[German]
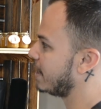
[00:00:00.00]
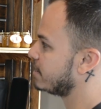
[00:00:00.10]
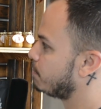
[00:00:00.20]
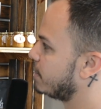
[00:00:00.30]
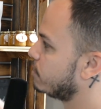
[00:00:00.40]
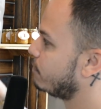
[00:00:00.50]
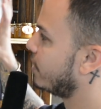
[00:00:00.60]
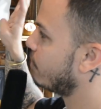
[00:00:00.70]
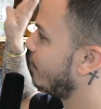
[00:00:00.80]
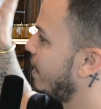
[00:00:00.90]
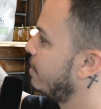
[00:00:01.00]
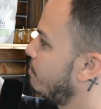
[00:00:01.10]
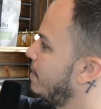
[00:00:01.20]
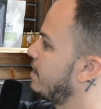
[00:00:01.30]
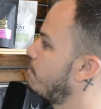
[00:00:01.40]
Bei Espresso fangen wir
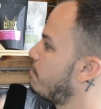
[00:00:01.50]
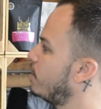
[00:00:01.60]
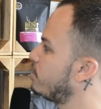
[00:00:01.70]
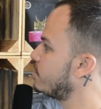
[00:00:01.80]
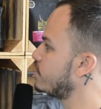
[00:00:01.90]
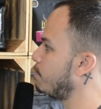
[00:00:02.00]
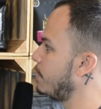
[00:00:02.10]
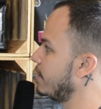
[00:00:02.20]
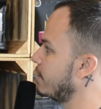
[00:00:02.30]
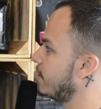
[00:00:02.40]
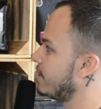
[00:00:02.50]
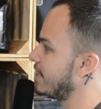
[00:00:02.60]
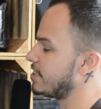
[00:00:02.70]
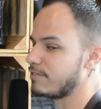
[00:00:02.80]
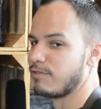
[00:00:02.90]
an mit dem Hunter's Blend.
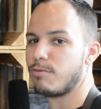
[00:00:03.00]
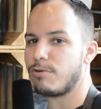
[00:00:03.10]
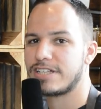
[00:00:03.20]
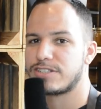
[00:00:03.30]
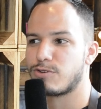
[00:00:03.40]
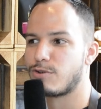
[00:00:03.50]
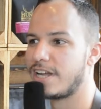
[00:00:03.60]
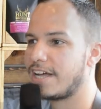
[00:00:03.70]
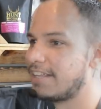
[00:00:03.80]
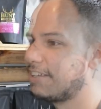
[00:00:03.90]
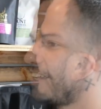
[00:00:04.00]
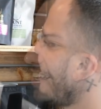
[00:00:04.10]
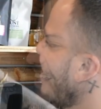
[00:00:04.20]
Das ist vollmundig Schokolade.